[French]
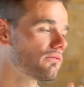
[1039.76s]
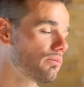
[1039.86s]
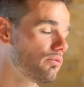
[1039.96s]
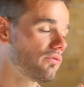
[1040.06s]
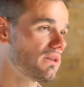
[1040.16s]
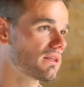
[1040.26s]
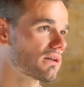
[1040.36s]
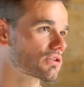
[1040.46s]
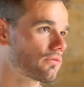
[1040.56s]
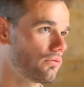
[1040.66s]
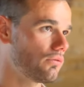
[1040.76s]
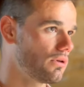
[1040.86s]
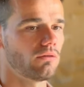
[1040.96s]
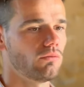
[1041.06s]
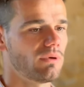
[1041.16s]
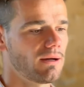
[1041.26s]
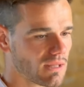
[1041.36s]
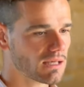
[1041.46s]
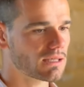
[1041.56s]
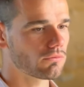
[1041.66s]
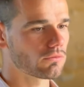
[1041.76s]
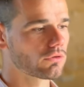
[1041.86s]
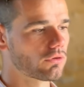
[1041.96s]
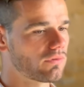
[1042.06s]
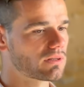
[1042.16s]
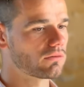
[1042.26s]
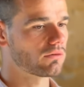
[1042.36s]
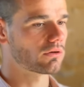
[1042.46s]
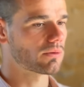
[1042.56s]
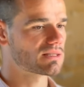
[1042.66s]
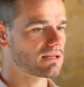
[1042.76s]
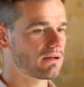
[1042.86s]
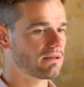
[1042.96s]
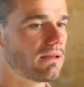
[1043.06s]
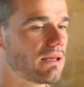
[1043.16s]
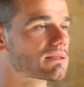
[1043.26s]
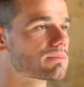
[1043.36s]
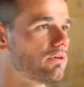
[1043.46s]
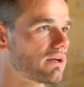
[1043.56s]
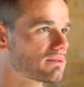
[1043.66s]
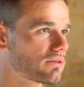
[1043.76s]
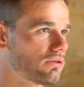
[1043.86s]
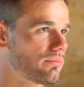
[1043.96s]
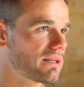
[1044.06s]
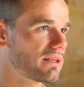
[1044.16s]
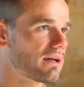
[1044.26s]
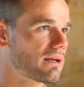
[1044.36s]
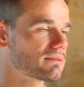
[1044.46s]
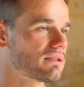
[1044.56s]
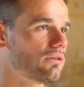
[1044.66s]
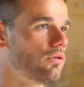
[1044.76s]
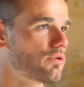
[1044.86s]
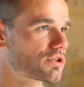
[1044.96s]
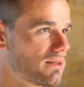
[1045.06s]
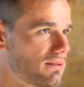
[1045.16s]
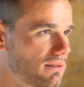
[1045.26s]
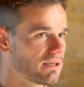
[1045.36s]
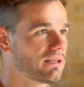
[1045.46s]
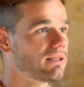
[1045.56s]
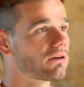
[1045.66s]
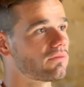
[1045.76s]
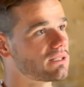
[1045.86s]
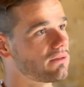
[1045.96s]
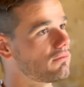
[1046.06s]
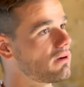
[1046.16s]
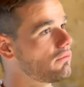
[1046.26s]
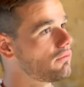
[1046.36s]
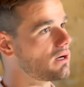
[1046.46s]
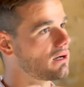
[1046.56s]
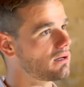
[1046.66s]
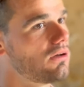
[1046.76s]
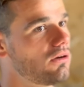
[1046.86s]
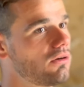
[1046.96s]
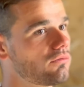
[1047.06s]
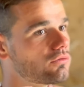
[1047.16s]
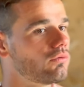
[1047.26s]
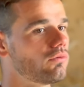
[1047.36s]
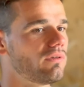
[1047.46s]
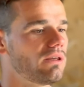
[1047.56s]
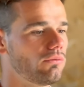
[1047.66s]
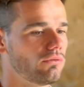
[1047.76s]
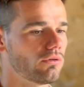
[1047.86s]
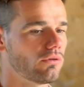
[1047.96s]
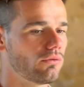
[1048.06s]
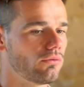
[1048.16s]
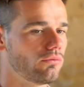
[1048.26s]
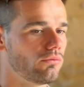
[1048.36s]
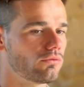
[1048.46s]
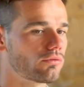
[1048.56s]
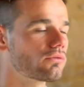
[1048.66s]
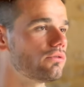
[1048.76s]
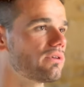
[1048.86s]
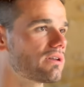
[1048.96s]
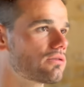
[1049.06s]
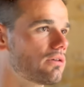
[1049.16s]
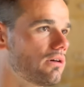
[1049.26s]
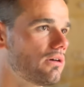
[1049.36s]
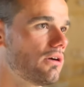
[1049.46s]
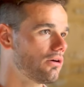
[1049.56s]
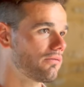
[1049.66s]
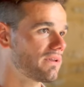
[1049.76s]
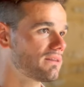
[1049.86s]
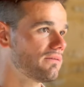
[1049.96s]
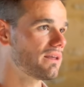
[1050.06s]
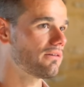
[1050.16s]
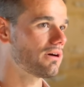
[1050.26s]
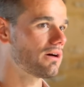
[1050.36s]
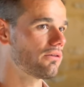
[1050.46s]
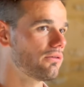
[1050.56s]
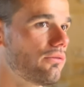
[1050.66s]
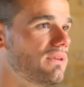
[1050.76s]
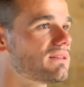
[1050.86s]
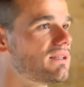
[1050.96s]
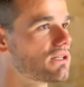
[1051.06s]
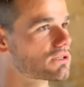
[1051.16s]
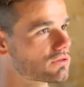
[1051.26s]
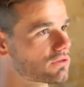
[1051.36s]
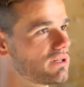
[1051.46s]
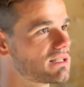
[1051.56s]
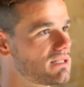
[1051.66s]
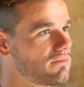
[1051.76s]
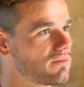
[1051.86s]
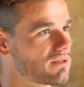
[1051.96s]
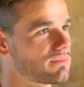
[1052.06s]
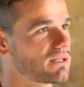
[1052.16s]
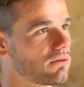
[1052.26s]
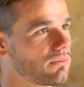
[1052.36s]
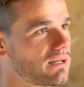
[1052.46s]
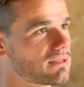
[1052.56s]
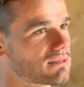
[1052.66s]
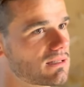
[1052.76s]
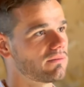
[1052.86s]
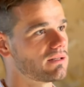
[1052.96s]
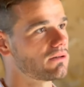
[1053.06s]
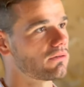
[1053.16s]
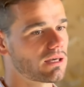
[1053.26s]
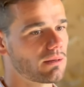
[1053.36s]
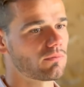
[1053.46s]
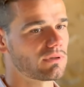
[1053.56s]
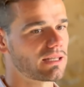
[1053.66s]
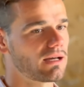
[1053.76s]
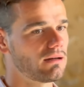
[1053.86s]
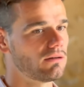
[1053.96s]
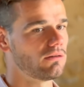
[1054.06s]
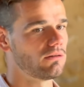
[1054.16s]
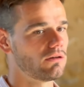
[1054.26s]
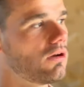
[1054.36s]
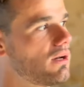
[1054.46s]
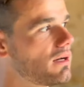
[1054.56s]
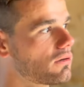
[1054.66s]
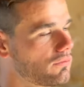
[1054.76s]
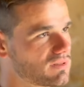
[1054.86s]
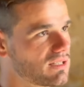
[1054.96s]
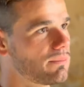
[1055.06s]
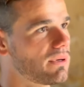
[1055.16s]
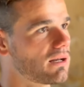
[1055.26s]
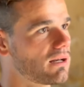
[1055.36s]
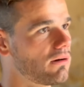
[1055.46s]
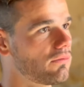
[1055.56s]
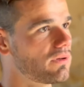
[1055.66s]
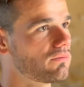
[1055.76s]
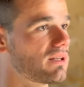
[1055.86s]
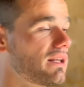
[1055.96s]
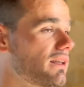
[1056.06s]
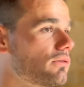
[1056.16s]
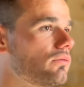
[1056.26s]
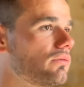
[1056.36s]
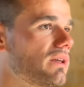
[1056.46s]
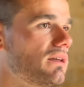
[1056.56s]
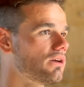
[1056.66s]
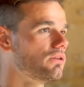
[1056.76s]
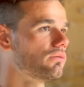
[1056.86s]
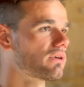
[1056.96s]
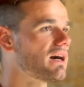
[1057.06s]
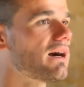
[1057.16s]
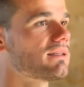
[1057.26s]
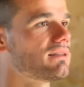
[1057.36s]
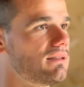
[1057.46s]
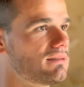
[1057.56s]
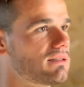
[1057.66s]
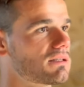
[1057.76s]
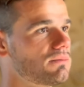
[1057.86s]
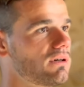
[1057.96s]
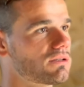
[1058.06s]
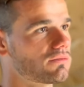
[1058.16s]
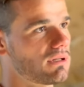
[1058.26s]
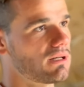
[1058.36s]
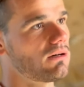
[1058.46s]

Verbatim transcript: fois plus fines qu'un cheveu humain, et qui vont donc en fait comme ça explorer le sol de manière assez homogène. Et dès qu'en fait elles vont avoir, vont trouver une, une source de nourriture, en fait, il va y avoir euh, une intelligence collective qui va se mettre en place, qui va dire ok, bon les gars, euh, là quand vous allez par là, en fait, vous allez rien trouver. Donc arrêtez cette exploration-là,